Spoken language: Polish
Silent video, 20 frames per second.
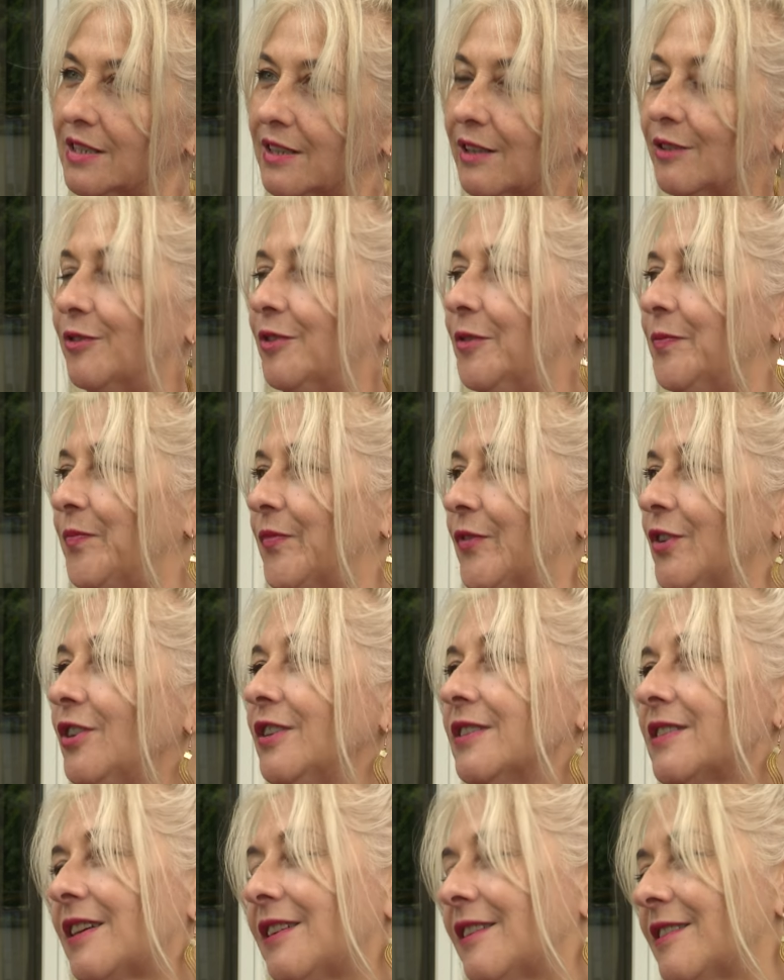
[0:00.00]
stało. No
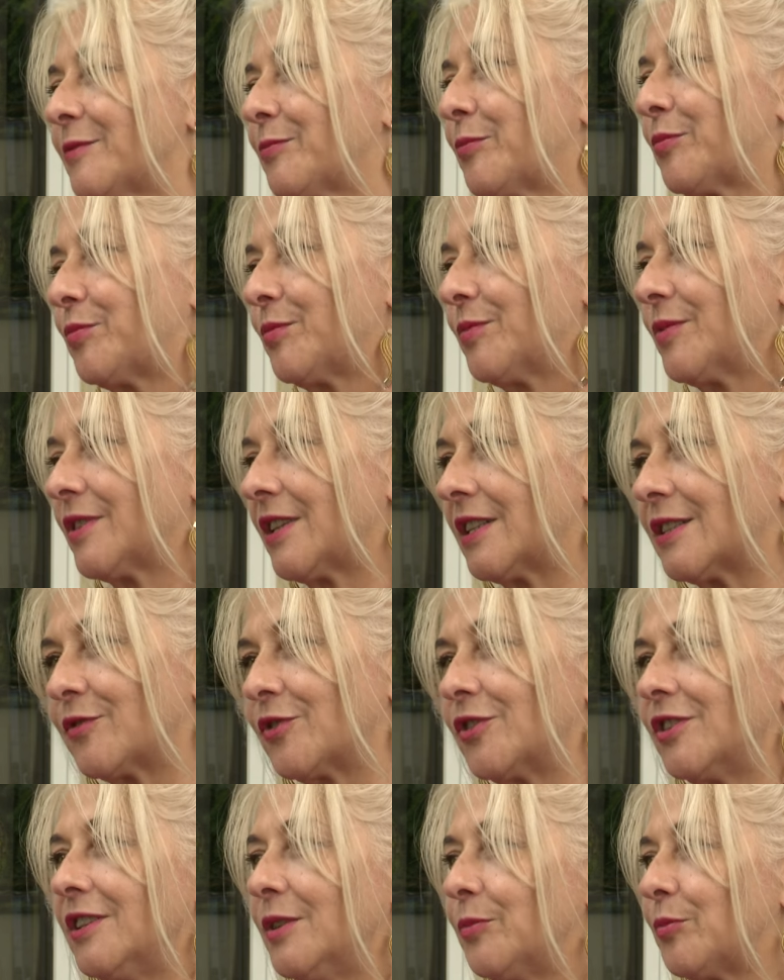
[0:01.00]
i zaraz
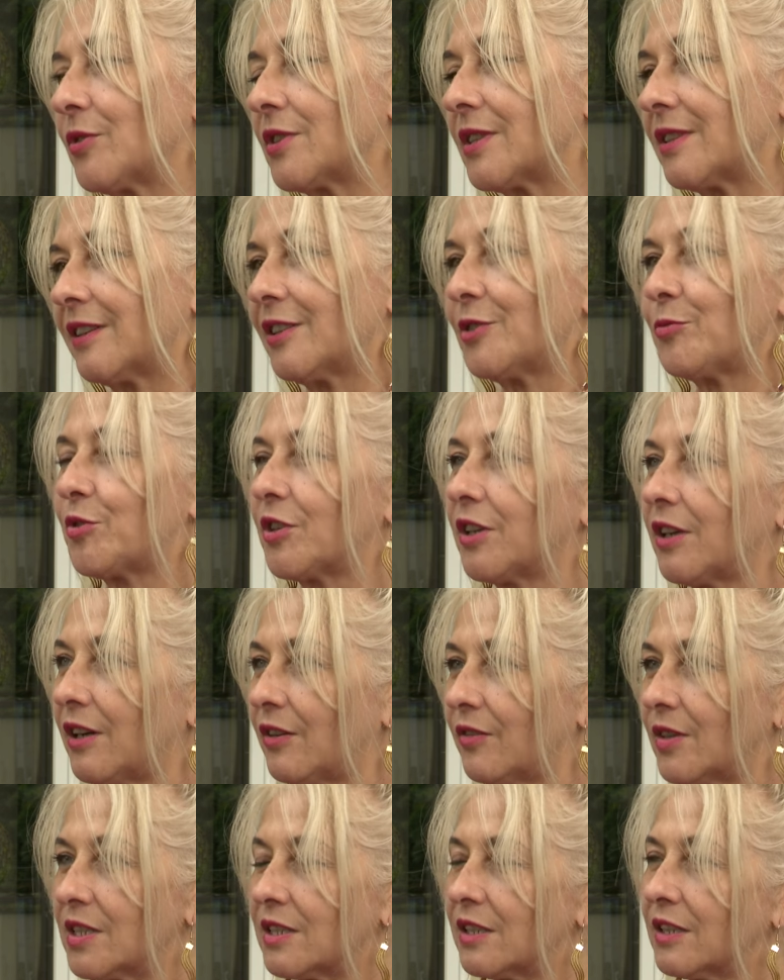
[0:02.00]
zadzwonili po straż,
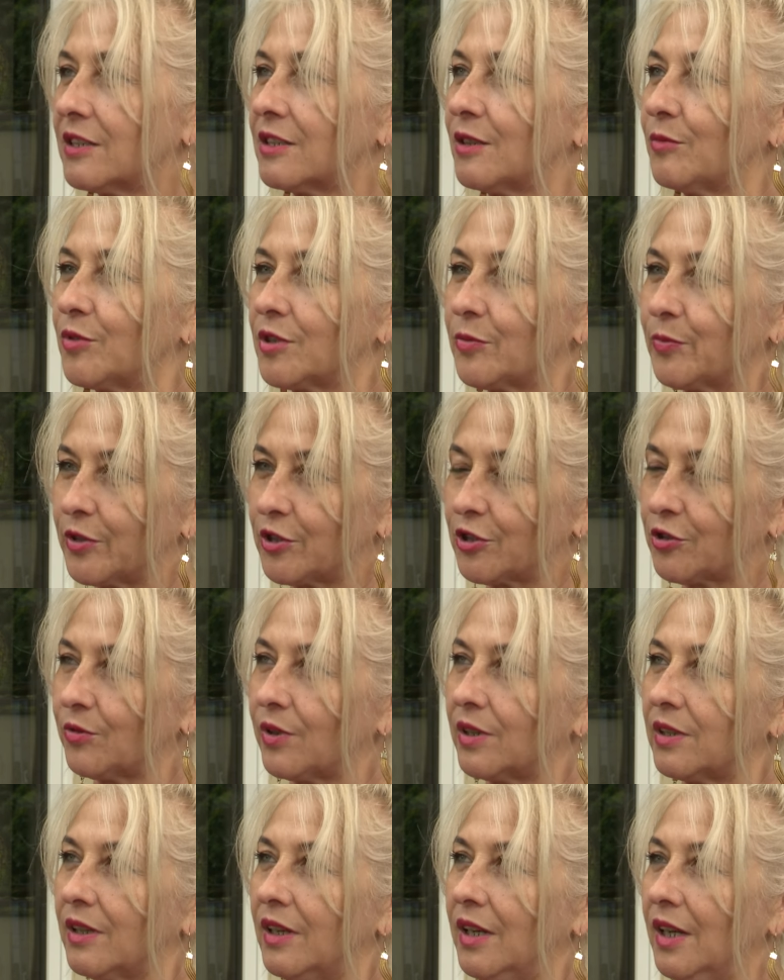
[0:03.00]
przyjechała straż,
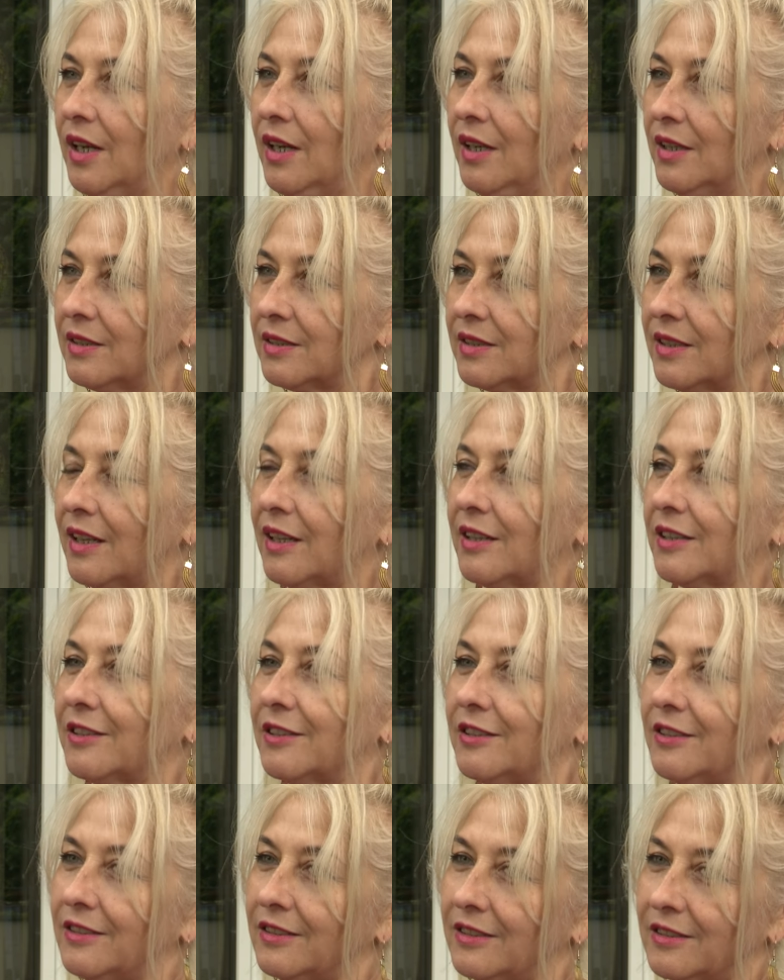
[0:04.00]
zabezpieczyła dach,
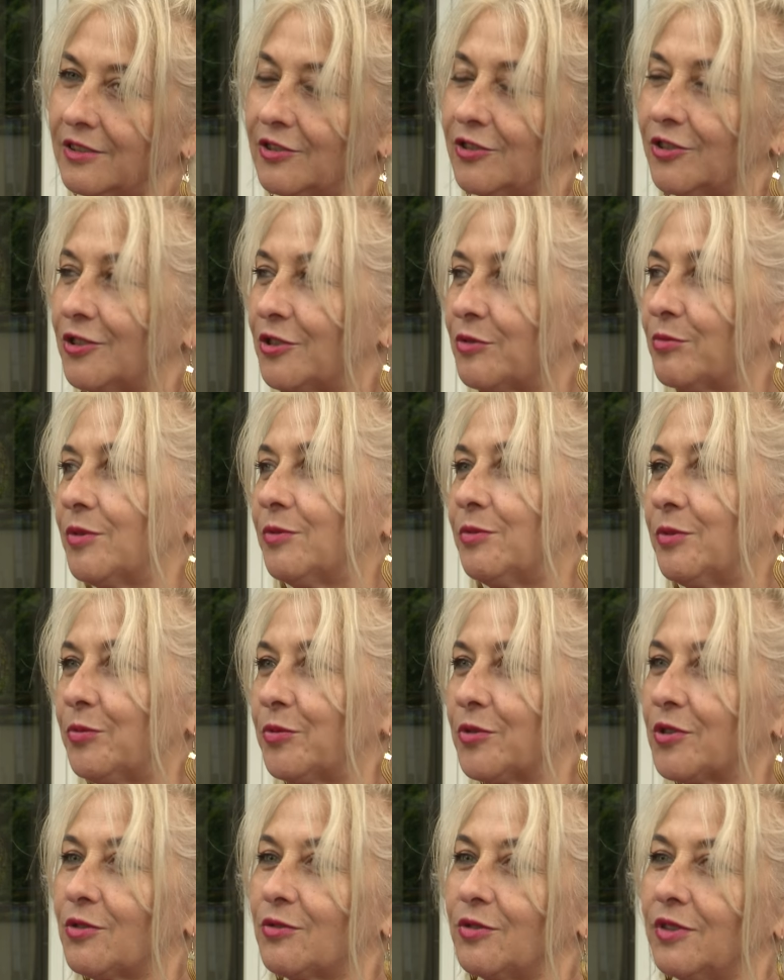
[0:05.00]
y, no i żeby po
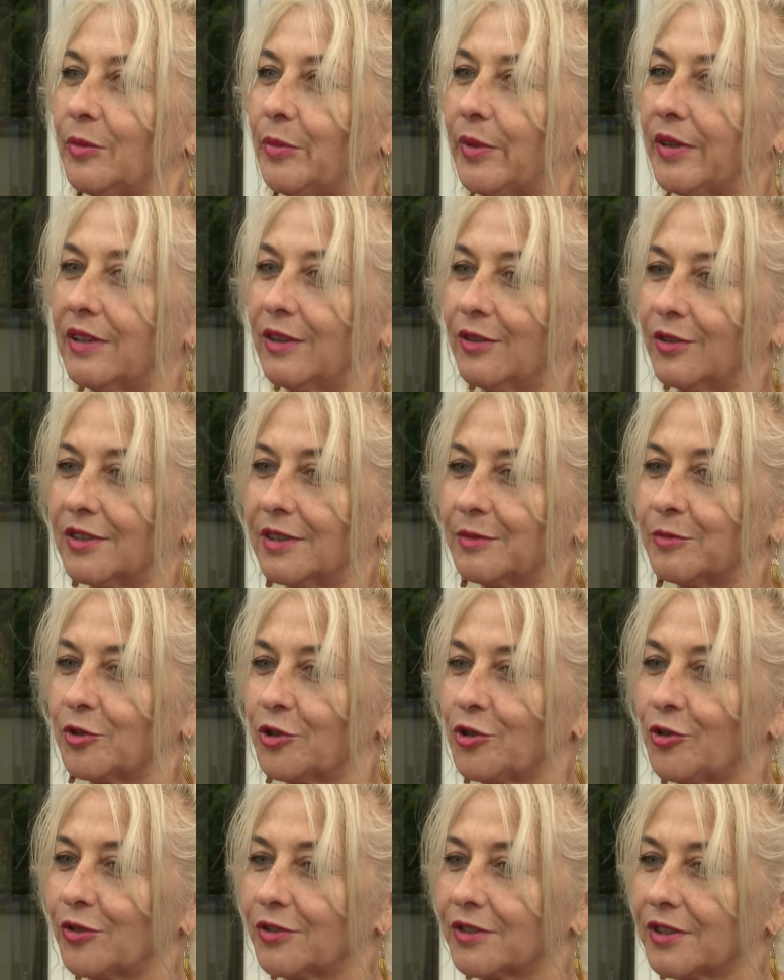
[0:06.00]
prostu nie padało nam do
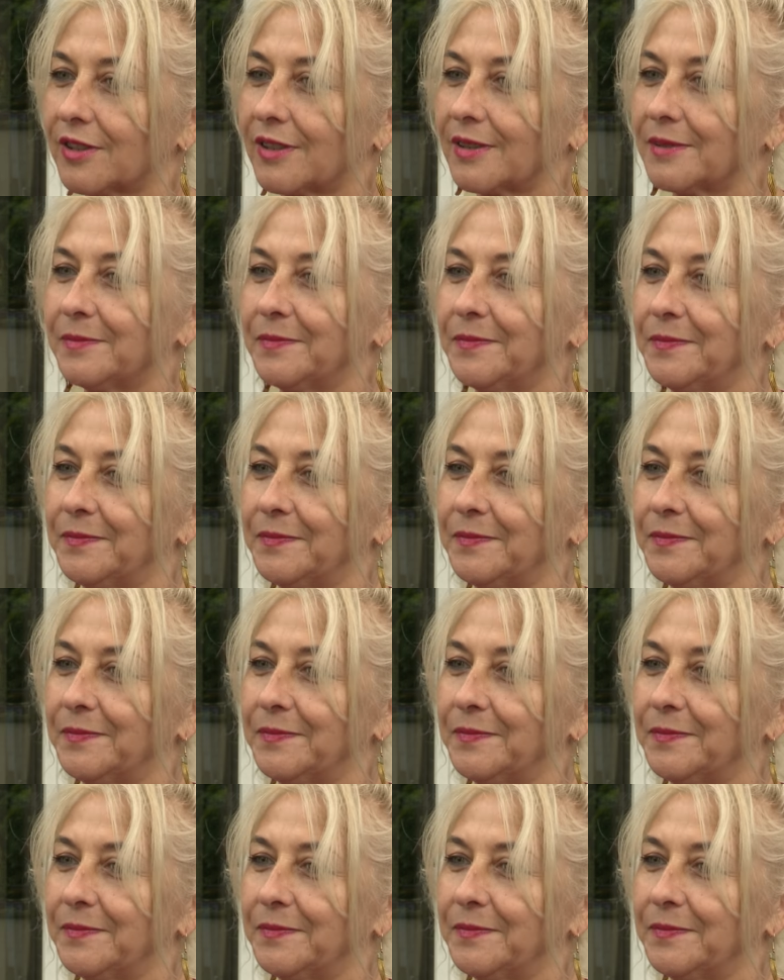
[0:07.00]
środka.